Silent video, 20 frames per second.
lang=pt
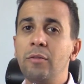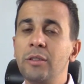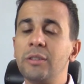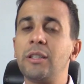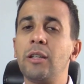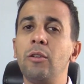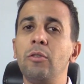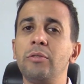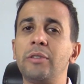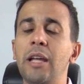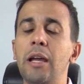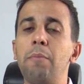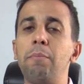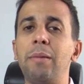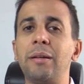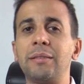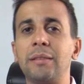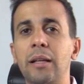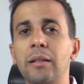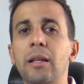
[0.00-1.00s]
você não tenha
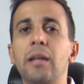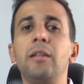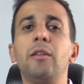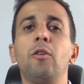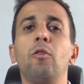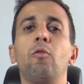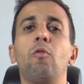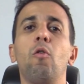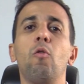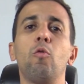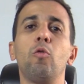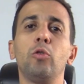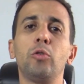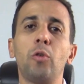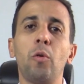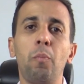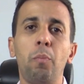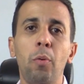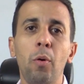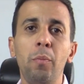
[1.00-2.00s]
passado ainda num
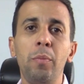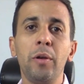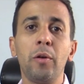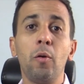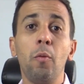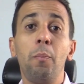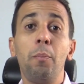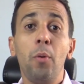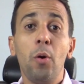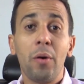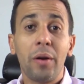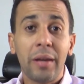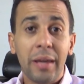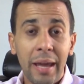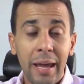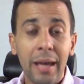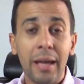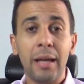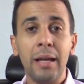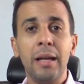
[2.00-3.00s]
concurso público
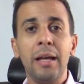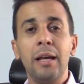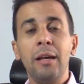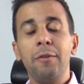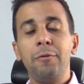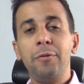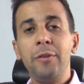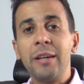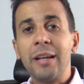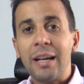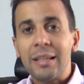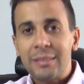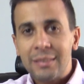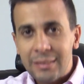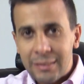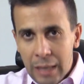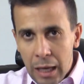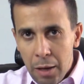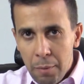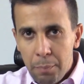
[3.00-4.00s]
porque fica
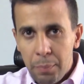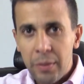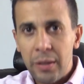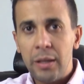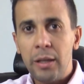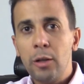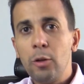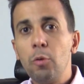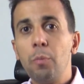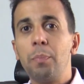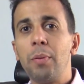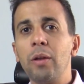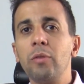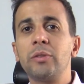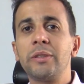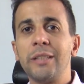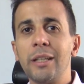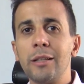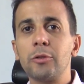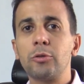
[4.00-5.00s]
sempre indo pelo
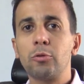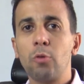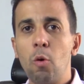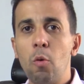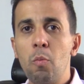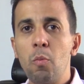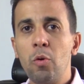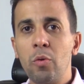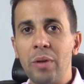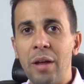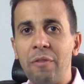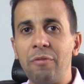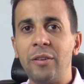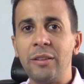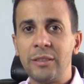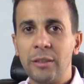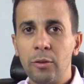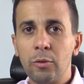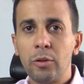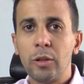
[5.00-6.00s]
senso comum, né?
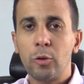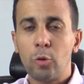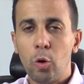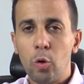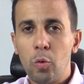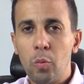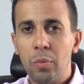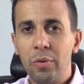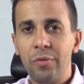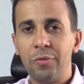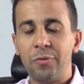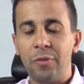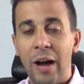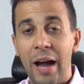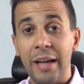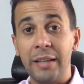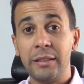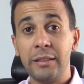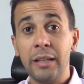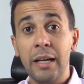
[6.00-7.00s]
Fazendo o que todo mundo
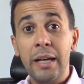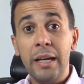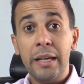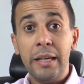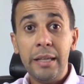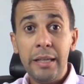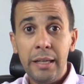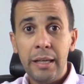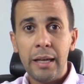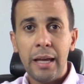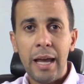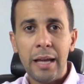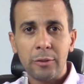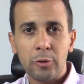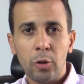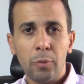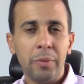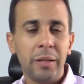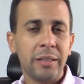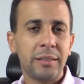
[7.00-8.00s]
faz. E é
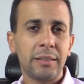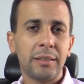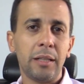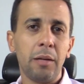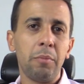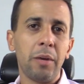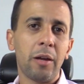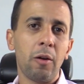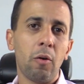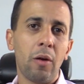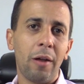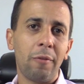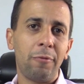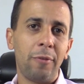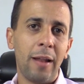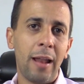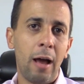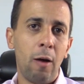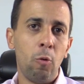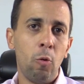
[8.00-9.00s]
sobre esse tema que eu quero
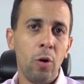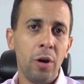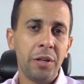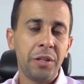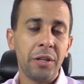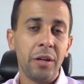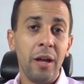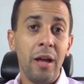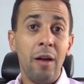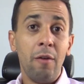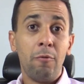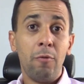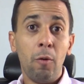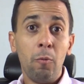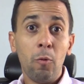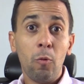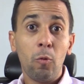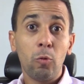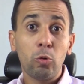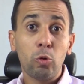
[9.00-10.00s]
falar hoje.
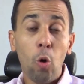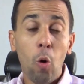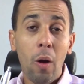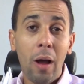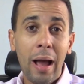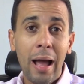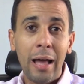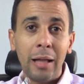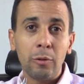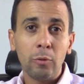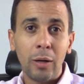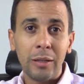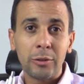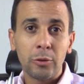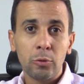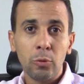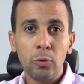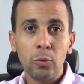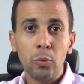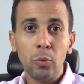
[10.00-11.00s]
Vamos tocar no
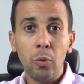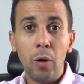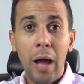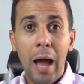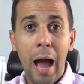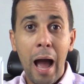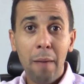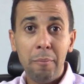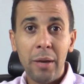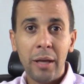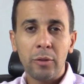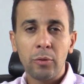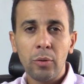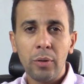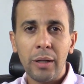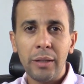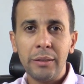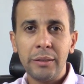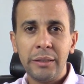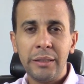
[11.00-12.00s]
assunto
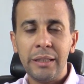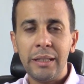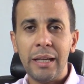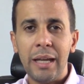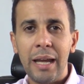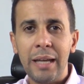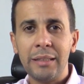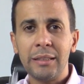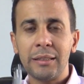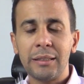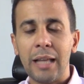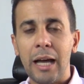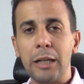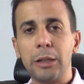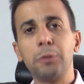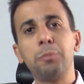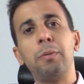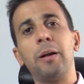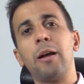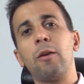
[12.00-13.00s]
abertura de
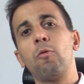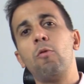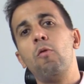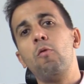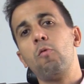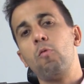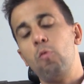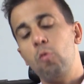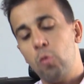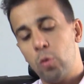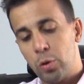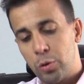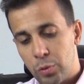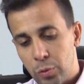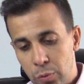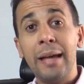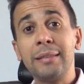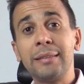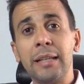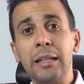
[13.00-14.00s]
editais para
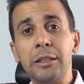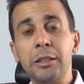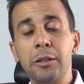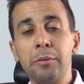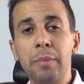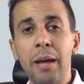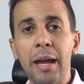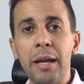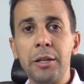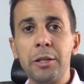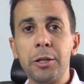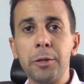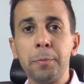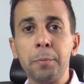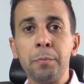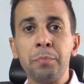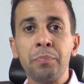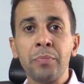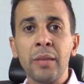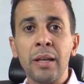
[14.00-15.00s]
concurso. Recentemente,
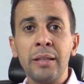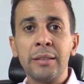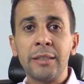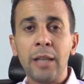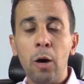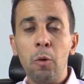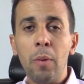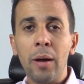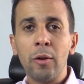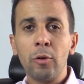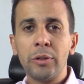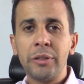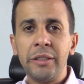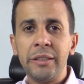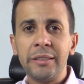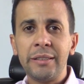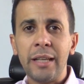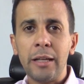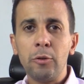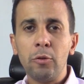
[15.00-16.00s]
saiu uma
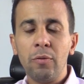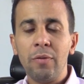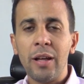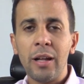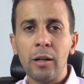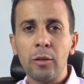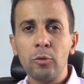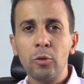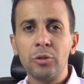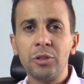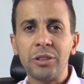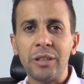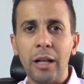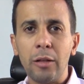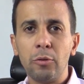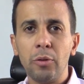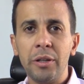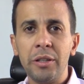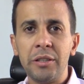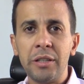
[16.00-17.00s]
notícia aí do governador do
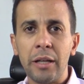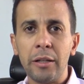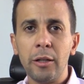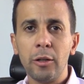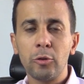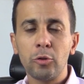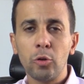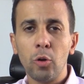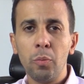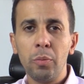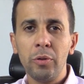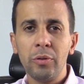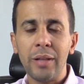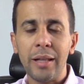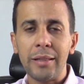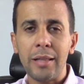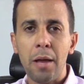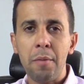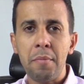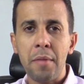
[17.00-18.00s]
estado do Rio de Janeiro sobre um
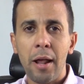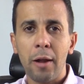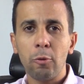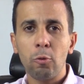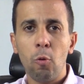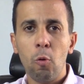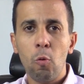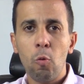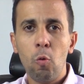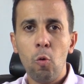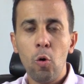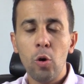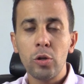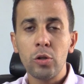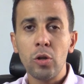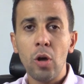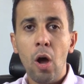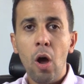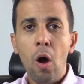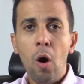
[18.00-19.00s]
determinado
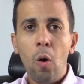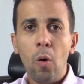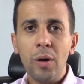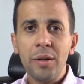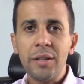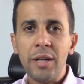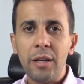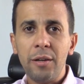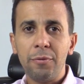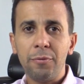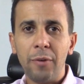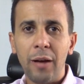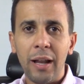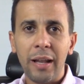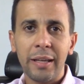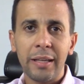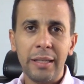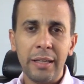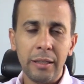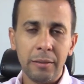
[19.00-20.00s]
concurso, onde ele
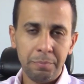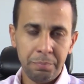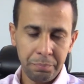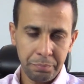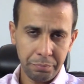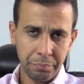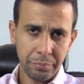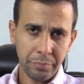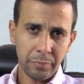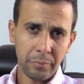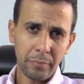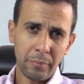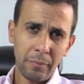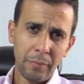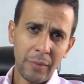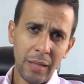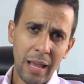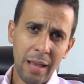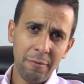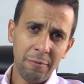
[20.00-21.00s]
fala que
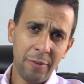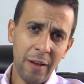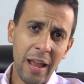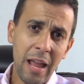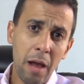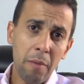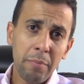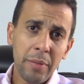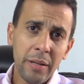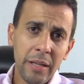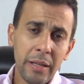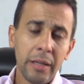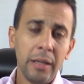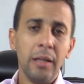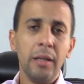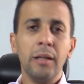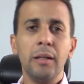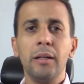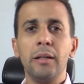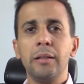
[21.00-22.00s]
vai abrir
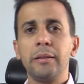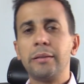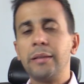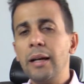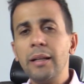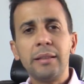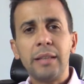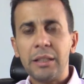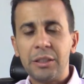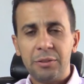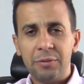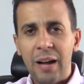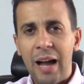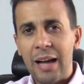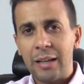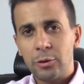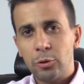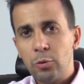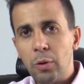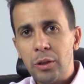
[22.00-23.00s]
tantas
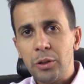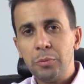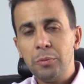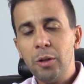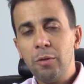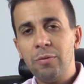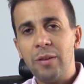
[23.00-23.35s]
vagas, 2 mil